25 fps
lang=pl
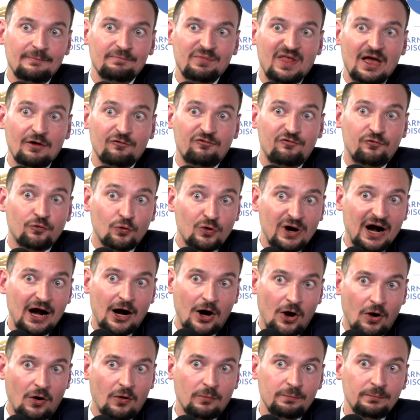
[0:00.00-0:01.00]
w
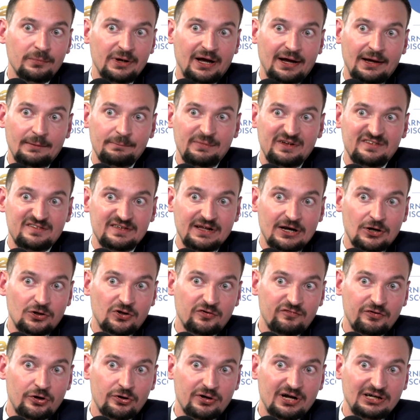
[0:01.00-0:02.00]
WHO,
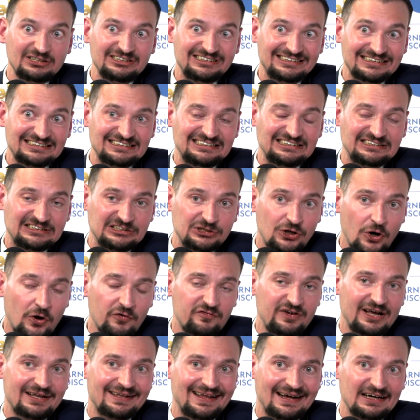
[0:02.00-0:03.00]
Międzynarodowej Organizacji
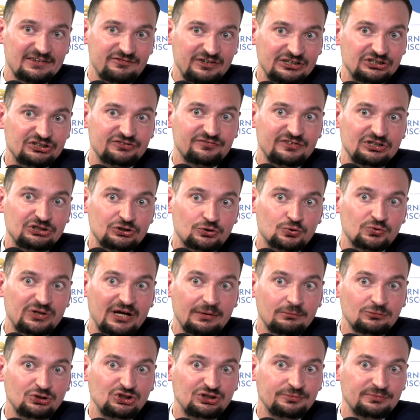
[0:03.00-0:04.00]
Zdrowia, tak? Więc, więc
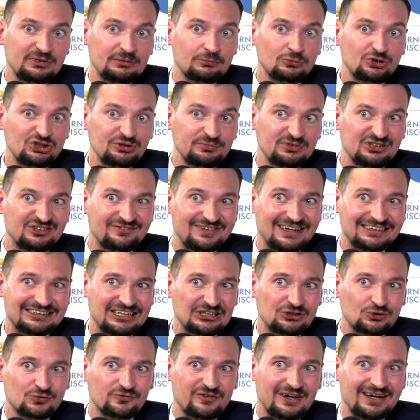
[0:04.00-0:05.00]
tutaj musimy, musimy
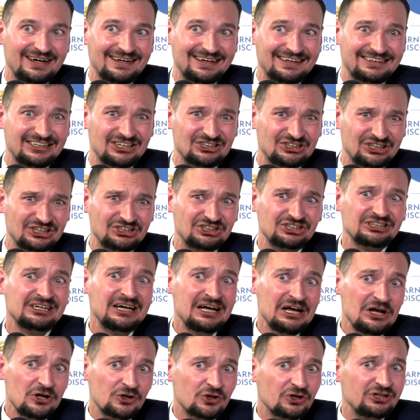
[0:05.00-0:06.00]
zwracać uwagę na te rzeczy.
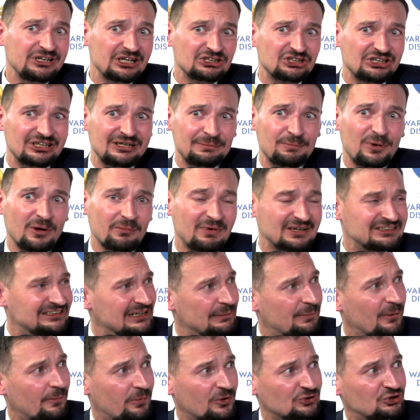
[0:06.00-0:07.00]
No i nasza
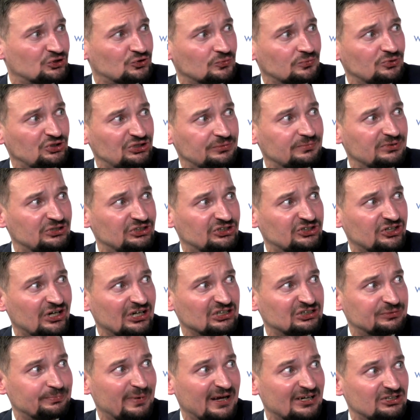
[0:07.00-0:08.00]
dyplomacja po prostu musi być
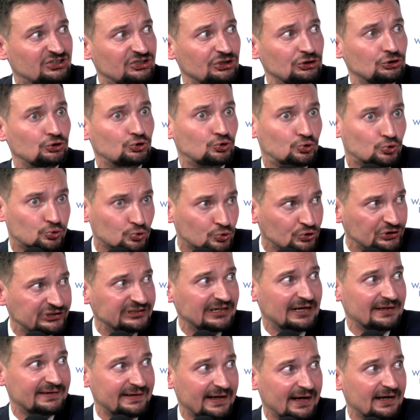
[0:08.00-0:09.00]
coraz bardziej
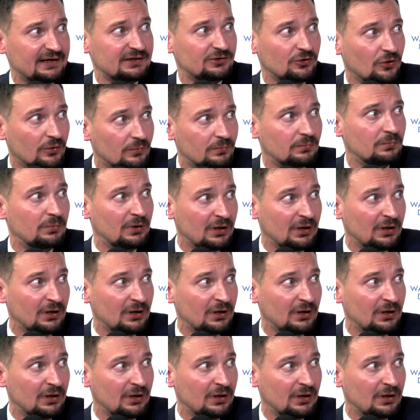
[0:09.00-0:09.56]
czujna, tak? No,